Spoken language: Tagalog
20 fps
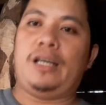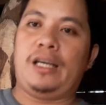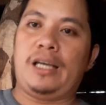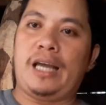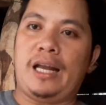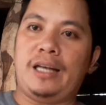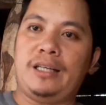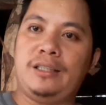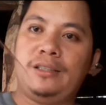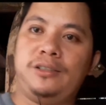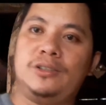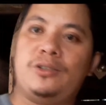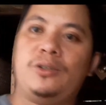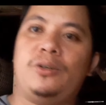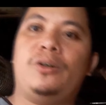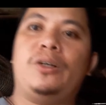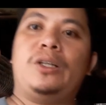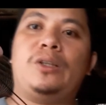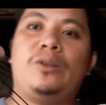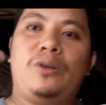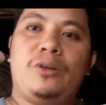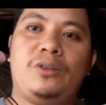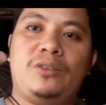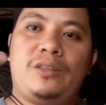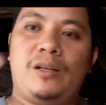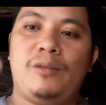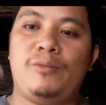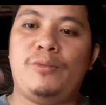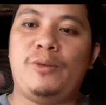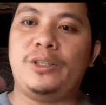Yan. So ito yung
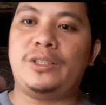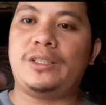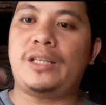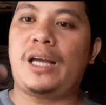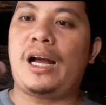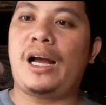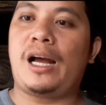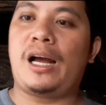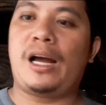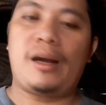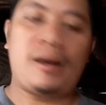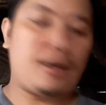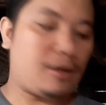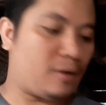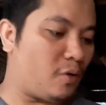12 volts. Uh,